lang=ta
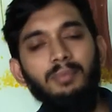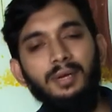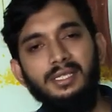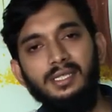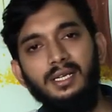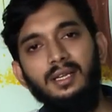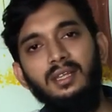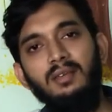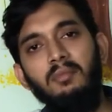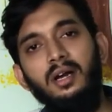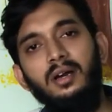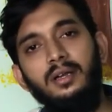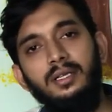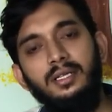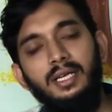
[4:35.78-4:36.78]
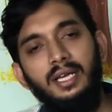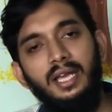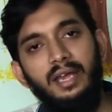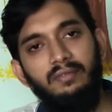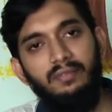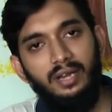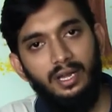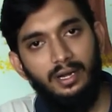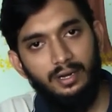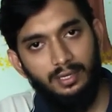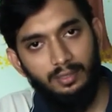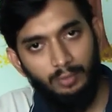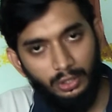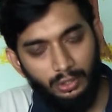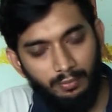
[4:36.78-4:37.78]
டெம்பரேச்சர் அதிகமாகிறதுக்கு கேம்
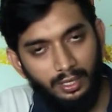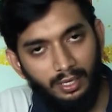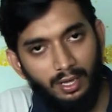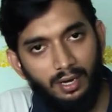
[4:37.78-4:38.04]
விளையாடுறது மட்டுமே